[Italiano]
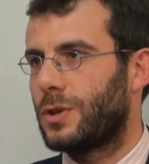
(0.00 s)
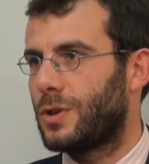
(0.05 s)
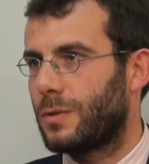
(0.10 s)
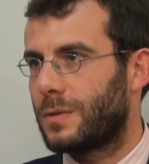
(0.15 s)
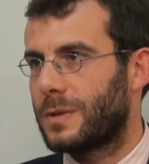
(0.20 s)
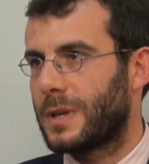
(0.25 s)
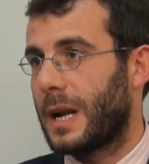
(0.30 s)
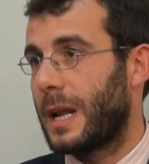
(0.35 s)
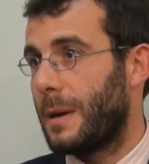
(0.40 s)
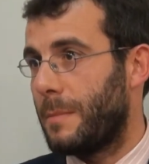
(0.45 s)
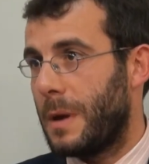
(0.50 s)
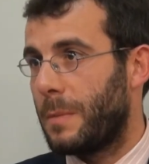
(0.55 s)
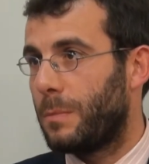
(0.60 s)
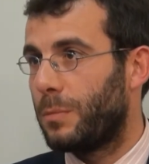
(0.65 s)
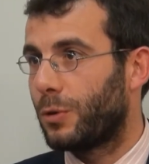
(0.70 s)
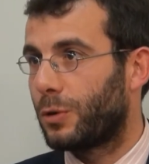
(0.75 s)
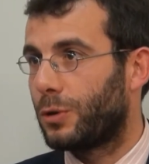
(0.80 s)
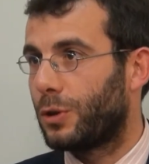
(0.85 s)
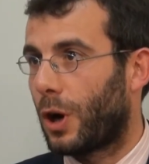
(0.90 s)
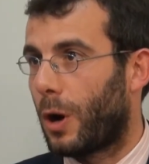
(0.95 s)
a Gerusalemme
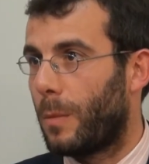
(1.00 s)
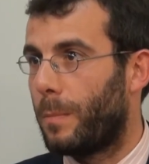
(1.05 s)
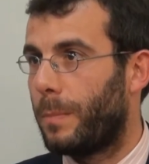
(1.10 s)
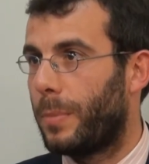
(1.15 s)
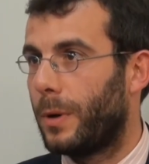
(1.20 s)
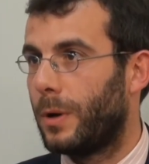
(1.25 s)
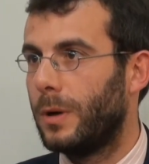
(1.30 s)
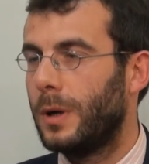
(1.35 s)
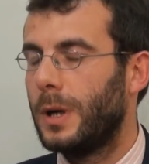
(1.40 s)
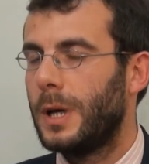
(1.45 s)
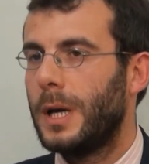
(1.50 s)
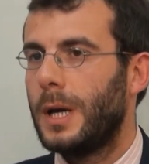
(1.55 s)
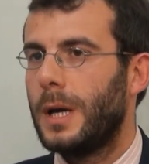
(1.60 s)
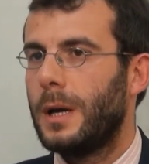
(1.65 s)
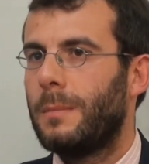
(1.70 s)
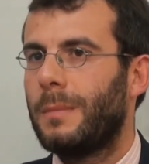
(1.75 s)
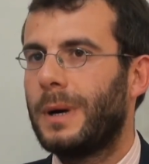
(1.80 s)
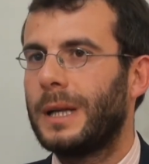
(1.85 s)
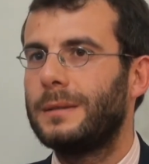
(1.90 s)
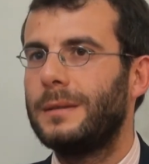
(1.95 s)
purtroppo,
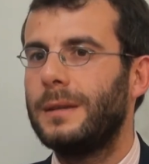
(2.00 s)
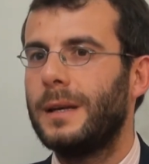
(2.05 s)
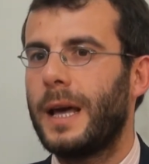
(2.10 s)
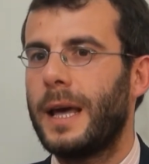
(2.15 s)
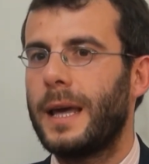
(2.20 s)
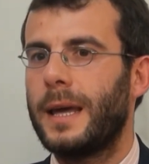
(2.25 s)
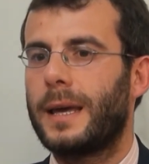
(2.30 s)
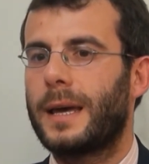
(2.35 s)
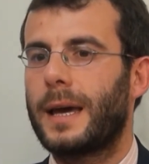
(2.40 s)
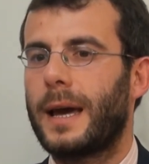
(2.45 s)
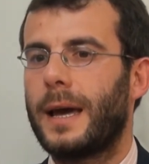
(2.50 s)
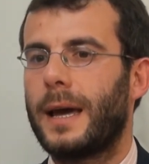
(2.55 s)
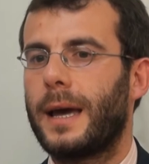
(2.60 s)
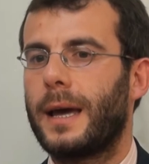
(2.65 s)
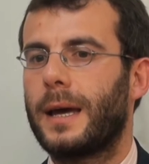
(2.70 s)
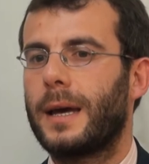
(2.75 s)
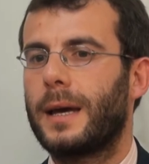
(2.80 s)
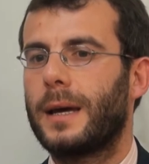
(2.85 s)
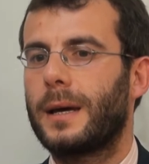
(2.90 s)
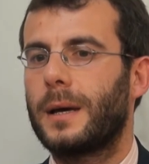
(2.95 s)
ma direi che eh,